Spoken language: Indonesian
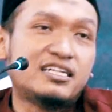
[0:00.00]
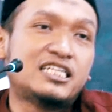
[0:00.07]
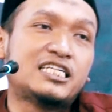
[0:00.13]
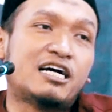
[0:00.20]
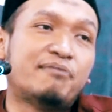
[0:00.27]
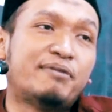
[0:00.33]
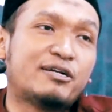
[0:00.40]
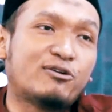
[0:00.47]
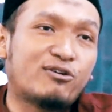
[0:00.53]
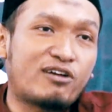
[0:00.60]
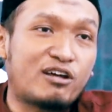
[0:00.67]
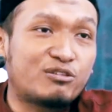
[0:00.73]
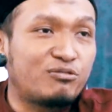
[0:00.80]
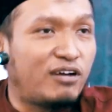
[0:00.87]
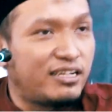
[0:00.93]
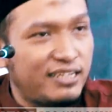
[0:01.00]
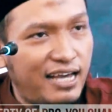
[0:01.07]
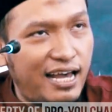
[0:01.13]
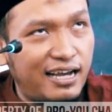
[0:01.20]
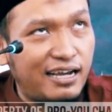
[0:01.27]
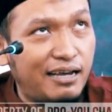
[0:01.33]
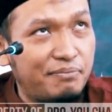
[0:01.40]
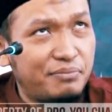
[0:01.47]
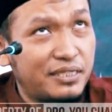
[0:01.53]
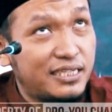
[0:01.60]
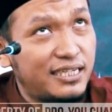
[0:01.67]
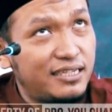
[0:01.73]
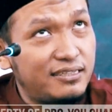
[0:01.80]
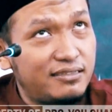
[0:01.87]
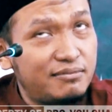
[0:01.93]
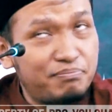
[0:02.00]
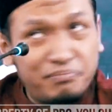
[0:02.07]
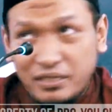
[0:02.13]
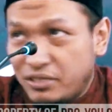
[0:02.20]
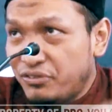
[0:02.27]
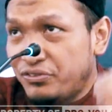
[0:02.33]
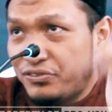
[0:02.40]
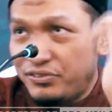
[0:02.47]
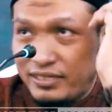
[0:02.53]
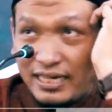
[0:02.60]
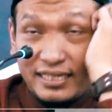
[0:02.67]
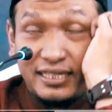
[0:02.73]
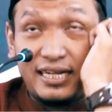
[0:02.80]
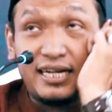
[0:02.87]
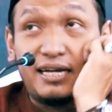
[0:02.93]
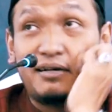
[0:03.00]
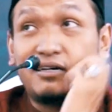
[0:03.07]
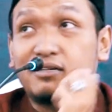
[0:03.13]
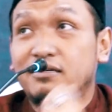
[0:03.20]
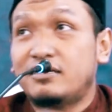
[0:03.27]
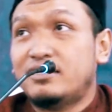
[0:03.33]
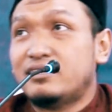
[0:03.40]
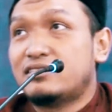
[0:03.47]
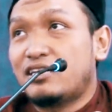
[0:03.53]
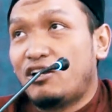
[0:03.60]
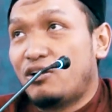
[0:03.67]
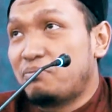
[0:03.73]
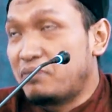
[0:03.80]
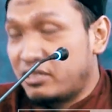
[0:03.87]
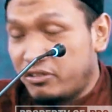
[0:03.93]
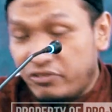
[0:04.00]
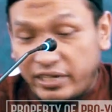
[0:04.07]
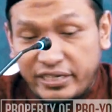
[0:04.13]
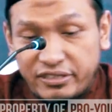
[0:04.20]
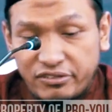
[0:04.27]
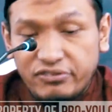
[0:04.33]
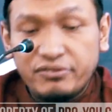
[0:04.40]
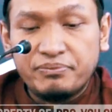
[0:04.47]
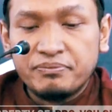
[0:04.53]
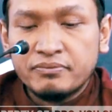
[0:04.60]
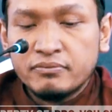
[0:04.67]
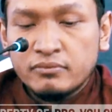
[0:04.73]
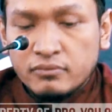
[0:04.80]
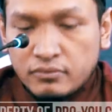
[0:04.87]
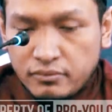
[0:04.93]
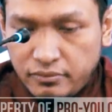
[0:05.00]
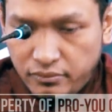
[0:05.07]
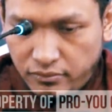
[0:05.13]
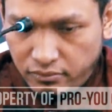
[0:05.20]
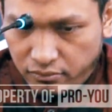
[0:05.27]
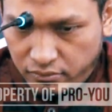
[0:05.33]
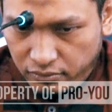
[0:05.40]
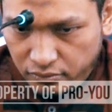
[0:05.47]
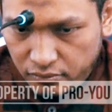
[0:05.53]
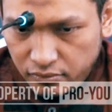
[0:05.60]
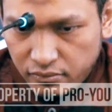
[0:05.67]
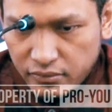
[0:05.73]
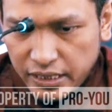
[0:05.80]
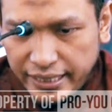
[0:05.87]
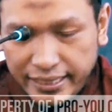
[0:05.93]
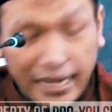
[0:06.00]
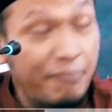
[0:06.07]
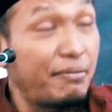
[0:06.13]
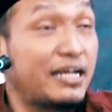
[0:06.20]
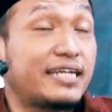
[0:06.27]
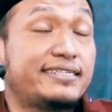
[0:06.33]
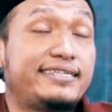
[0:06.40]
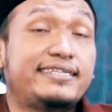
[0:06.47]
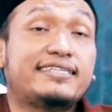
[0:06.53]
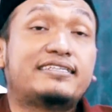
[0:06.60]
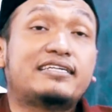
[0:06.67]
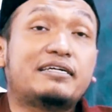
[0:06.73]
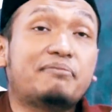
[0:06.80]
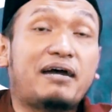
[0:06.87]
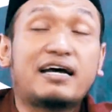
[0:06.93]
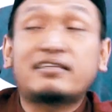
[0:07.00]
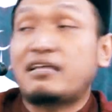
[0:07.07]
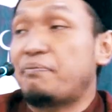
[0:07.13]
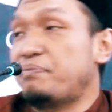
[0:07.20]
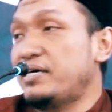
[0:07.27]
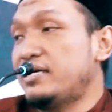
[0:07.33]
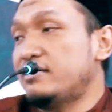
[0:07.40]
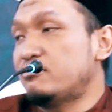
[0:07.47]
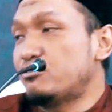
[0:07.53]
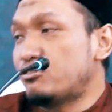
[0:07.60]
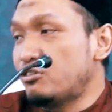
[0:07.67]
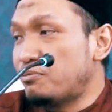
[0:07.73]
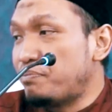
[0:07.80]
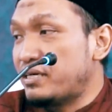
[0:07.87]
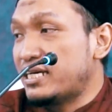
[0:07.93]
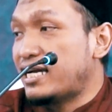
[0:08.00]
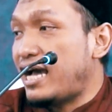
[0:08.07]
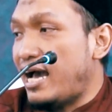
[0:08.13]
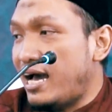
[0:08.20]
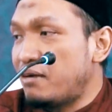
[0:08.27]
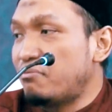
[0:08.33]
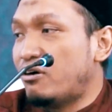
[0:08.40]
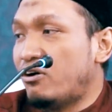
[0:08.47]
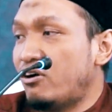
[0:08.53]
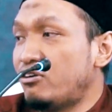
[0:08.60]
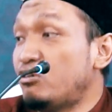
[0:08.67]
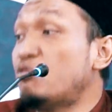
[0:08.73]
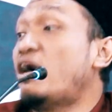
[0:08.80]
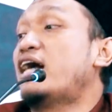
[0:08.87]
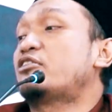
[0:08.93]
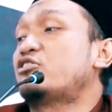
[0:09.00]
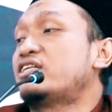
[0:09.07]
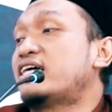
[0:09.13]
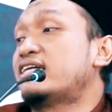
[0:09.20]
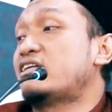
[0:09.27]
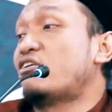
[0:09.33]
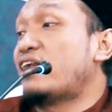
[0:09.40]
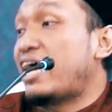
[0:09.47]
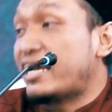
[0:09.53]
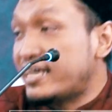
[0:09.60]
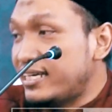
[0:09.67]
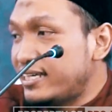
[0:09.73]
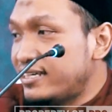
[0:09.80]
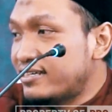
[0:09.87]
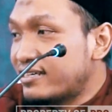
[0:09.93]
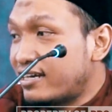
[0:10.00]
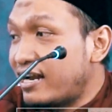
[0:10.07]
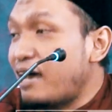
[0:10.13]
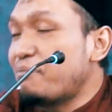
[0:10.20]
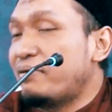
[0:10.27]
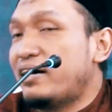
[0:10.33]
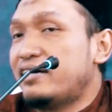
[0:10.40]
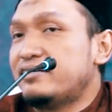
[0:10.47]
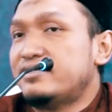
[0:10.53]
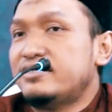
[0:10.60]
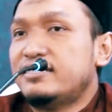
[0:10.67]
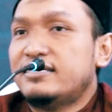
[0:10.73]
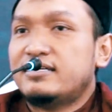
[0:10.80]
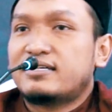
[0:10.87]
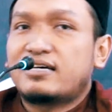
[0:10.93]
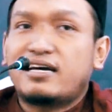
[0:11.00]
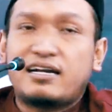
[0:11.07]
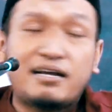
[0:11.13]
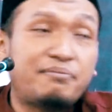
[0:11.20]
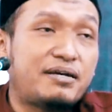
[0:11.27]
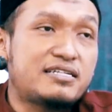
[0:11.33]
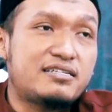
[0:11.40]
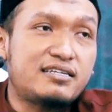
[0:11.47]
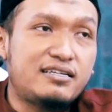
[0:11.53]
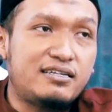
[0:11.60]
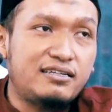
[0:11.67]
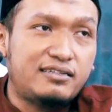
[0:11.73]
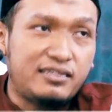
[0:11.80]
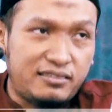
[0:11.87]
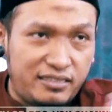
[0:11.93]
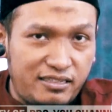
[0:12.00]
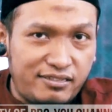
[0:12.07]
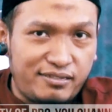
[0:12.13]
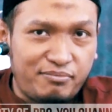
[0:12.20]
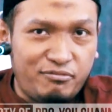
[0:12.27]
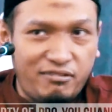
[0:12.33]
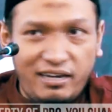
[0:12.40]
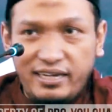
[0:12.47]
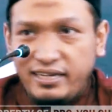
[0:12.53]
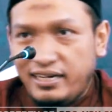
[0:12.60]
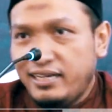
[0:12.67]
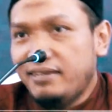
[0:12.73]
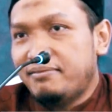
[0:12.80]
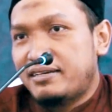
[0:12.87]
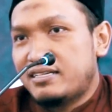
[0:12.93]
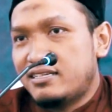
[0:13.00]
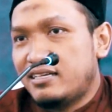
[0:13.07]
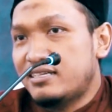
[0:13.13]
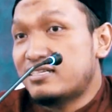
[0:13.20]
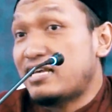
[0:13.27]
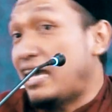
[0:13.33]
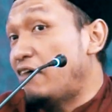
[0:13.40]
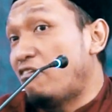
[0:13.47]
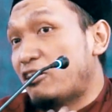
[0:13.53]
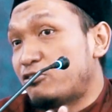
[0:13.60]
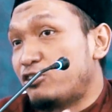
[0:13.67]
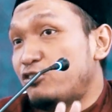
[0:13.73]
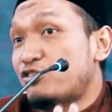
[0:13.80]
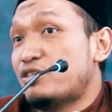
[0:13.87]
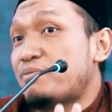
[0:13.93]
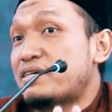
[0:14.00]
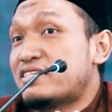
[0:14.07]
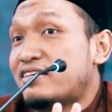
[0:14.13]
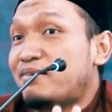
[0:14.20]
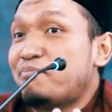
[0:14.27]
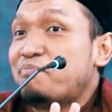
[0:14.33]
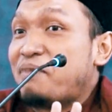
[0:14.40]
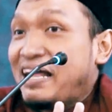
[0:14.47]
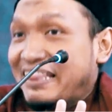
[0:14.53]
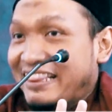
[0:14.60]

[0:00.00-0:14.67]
jawaban orang tuanya agak bikin bingung kata calon mertua itu, Lamaran ini diterima, tapi untuk pernikahan mohon dua atau tiga tahun lagi. Kenapa? Karena masih kecil semua ini masih. Saya waktu itu semester 4